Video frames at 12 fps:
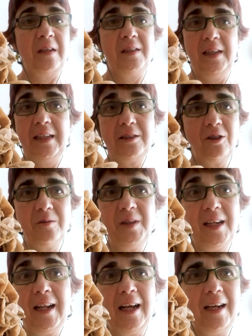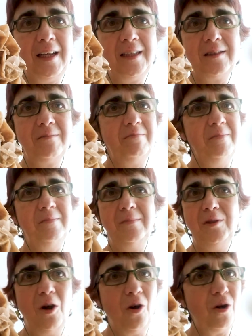Sin estos minerales
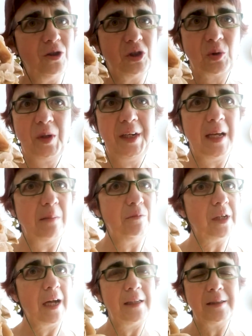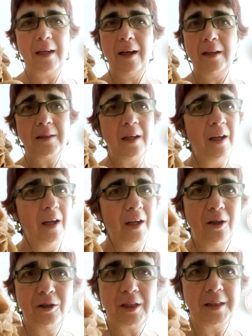no construiríamos casas,
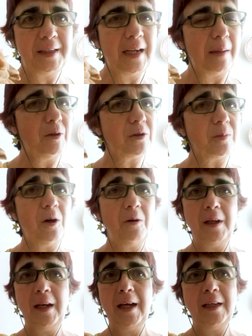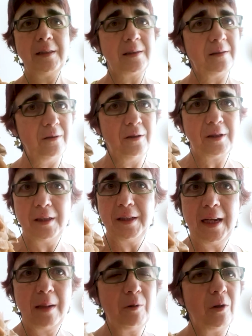no tendríamos móviles, no
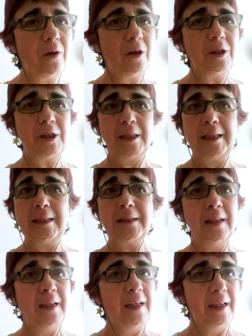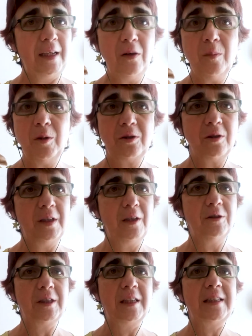tendríamos coches y un montón de
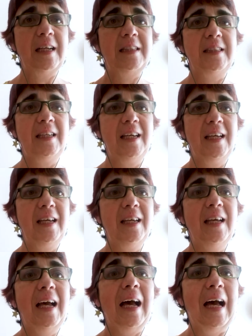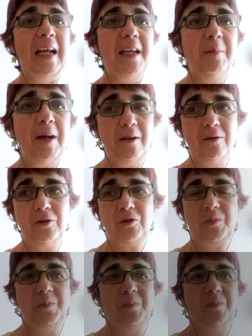cosas. Así que animaros.